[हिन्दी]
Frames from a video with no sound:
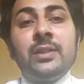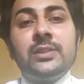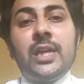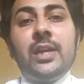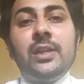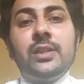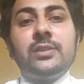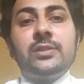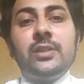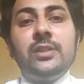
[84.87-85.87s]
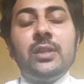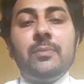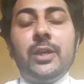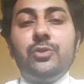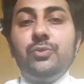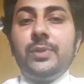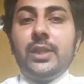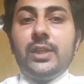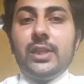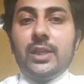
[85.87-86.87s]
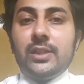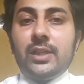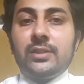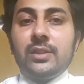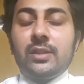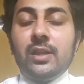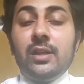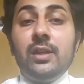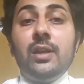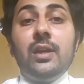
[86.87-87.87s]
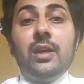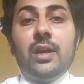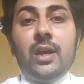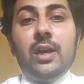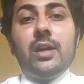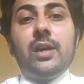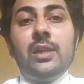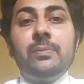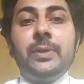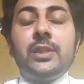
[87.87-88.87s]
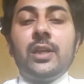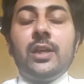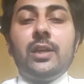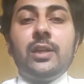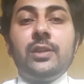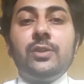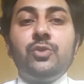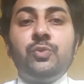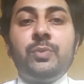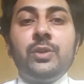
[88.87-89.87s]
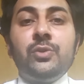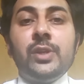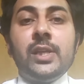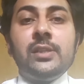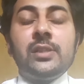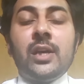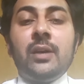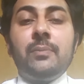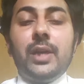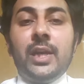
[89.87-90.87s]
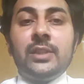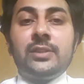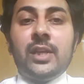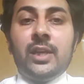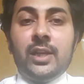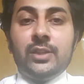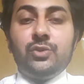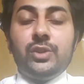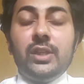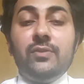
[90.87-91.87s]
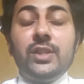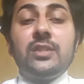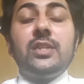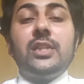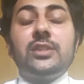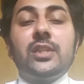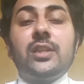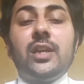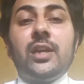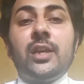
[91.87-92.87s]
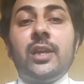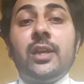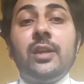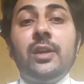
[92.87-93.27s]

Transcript: चाइल्ड कस्टडी से महरूम नहीं किया जा सकता हाँ अलबत् अगर उस पर कोई इल्ज़ाम ऐसा है जो ग्रीवियस नेचर का है